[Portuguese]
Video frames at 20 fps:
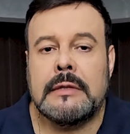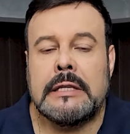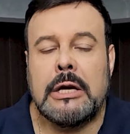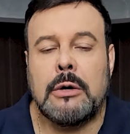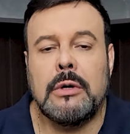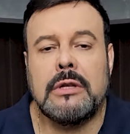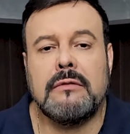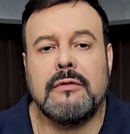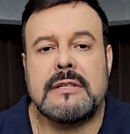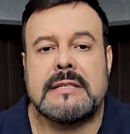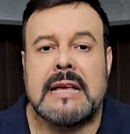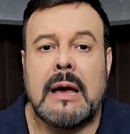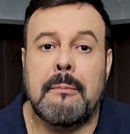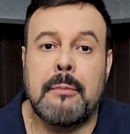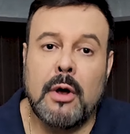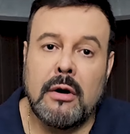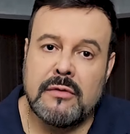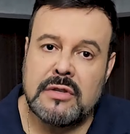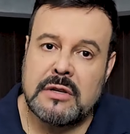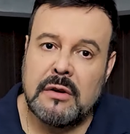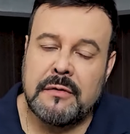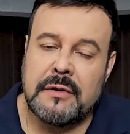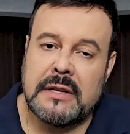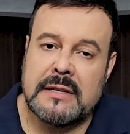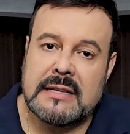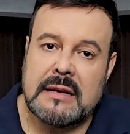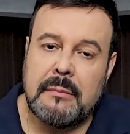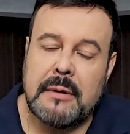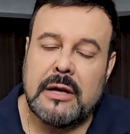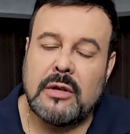e quando você aprova o seu
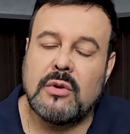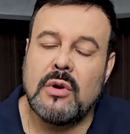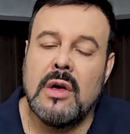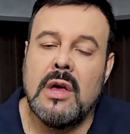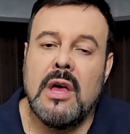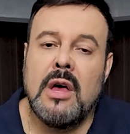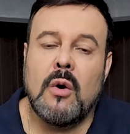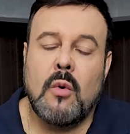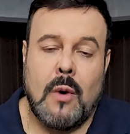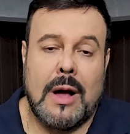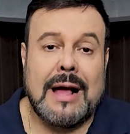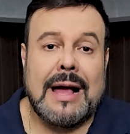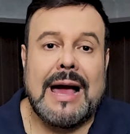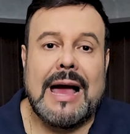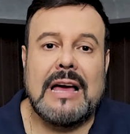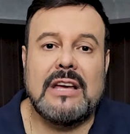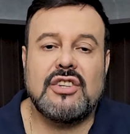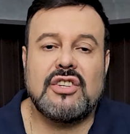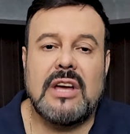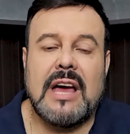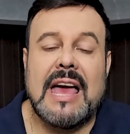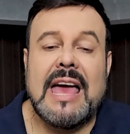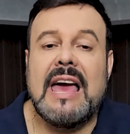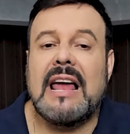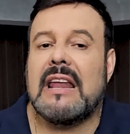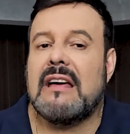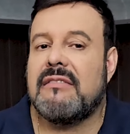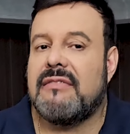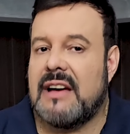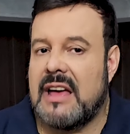financiamento com a Caixa,
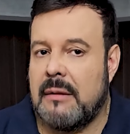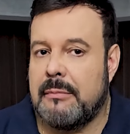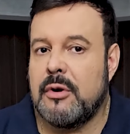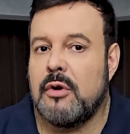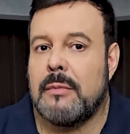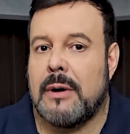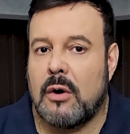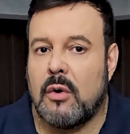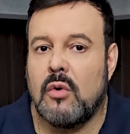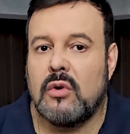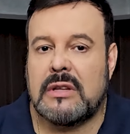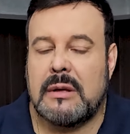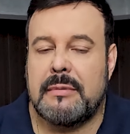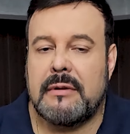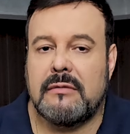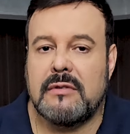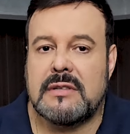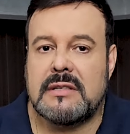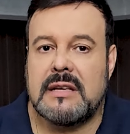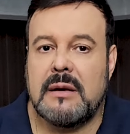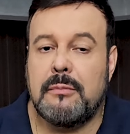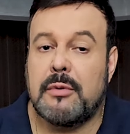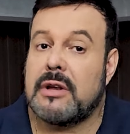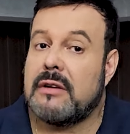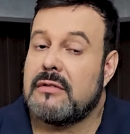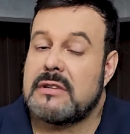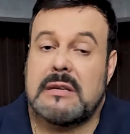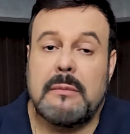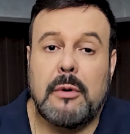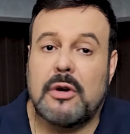ela vai abrir uma conta para você,
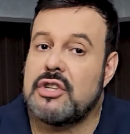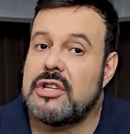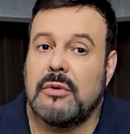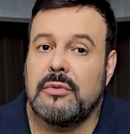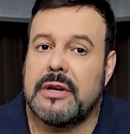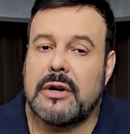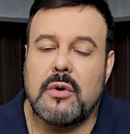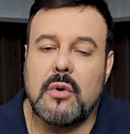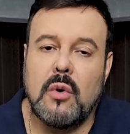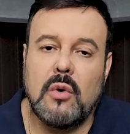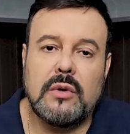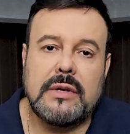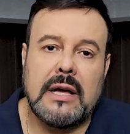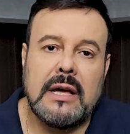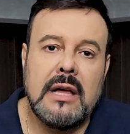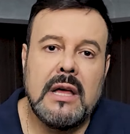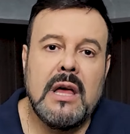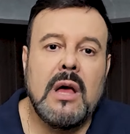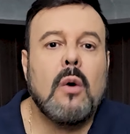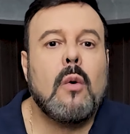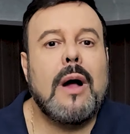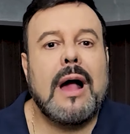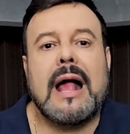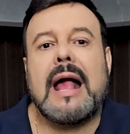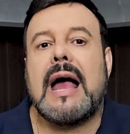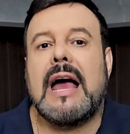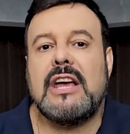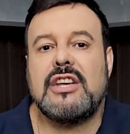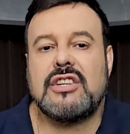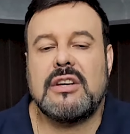porque você pode não ter conta com a
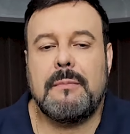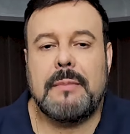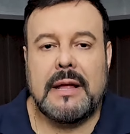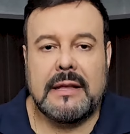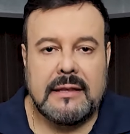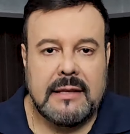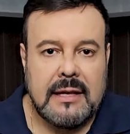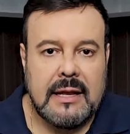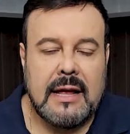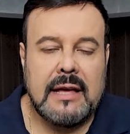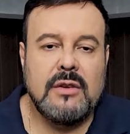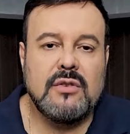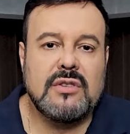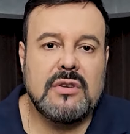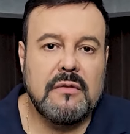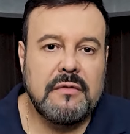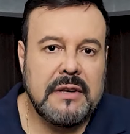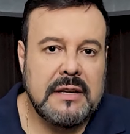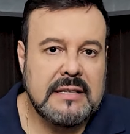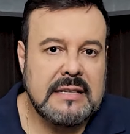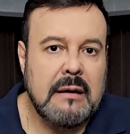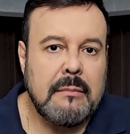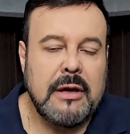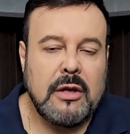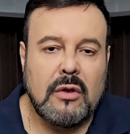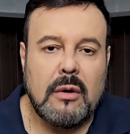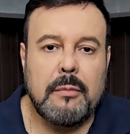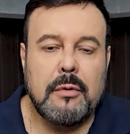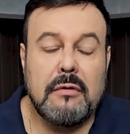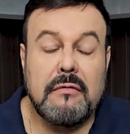Caixa para ter aí o seu
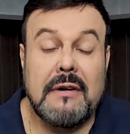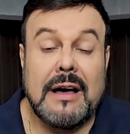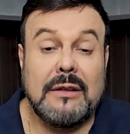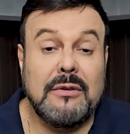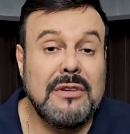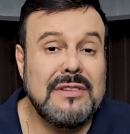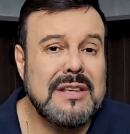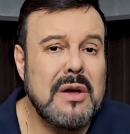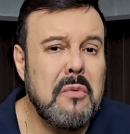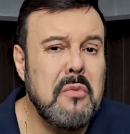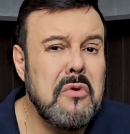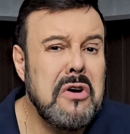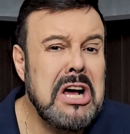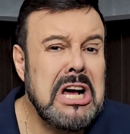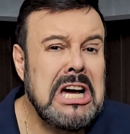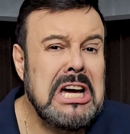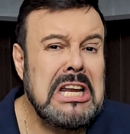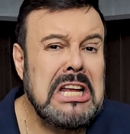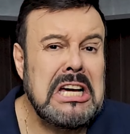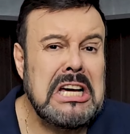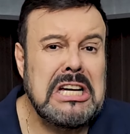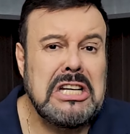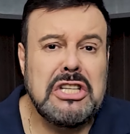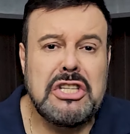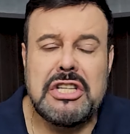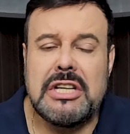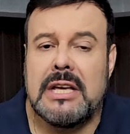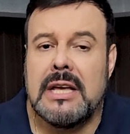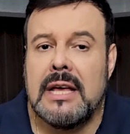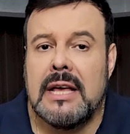financiamento aprovado. Isso é um
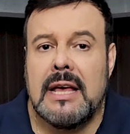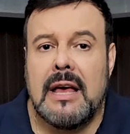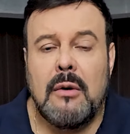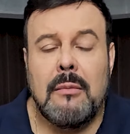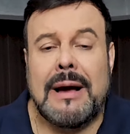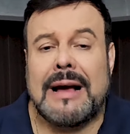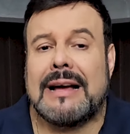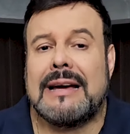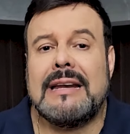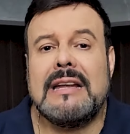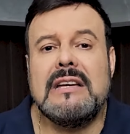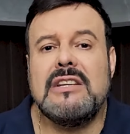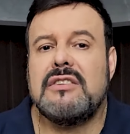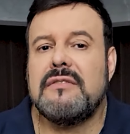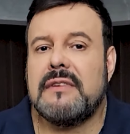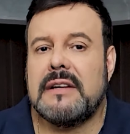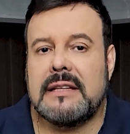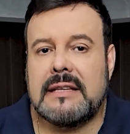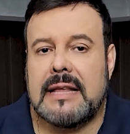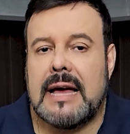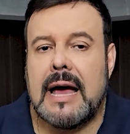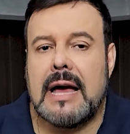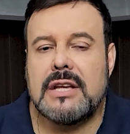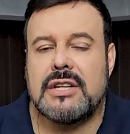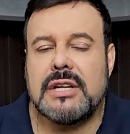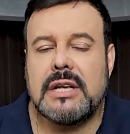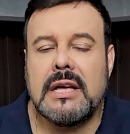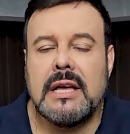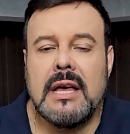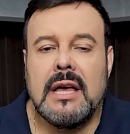grande, uma grande
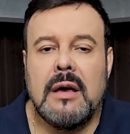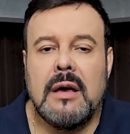vantagem